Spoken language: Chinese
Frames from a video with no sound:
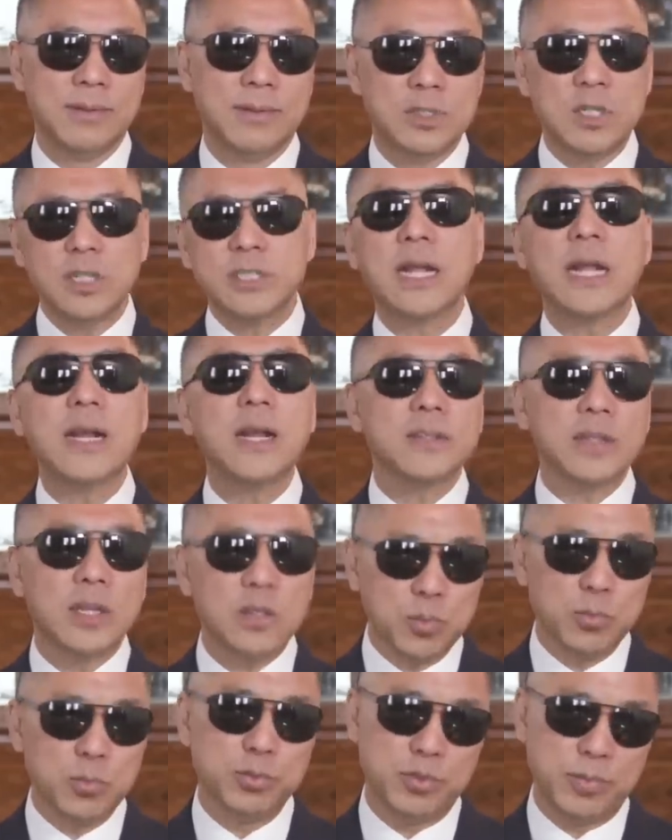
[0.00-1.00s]
这三样咱
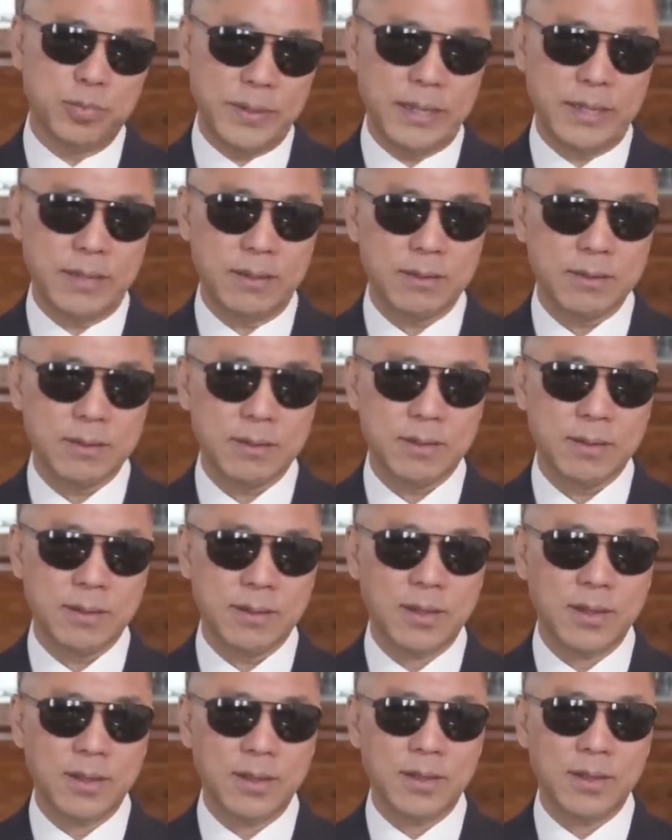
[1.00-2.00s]
都不具备，
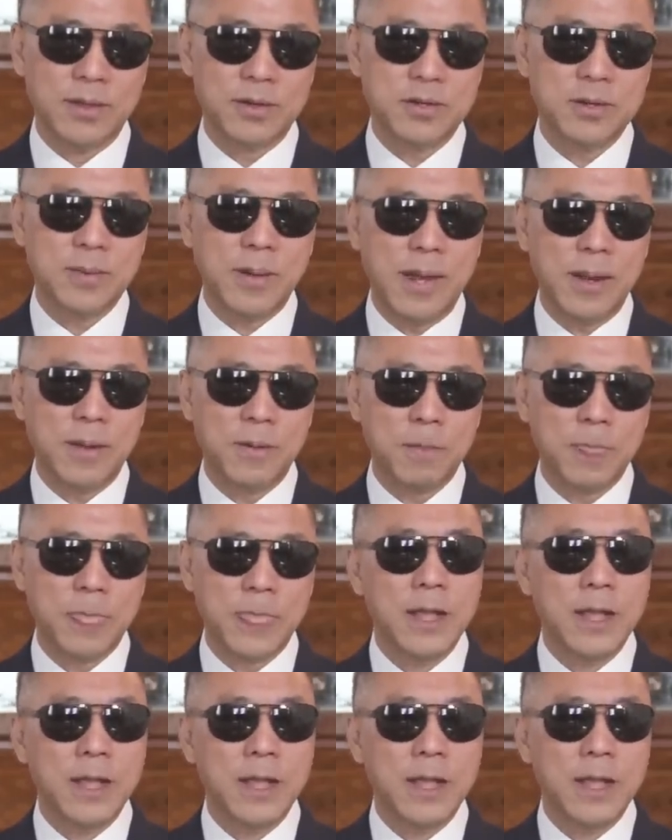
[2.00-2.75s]
是吧？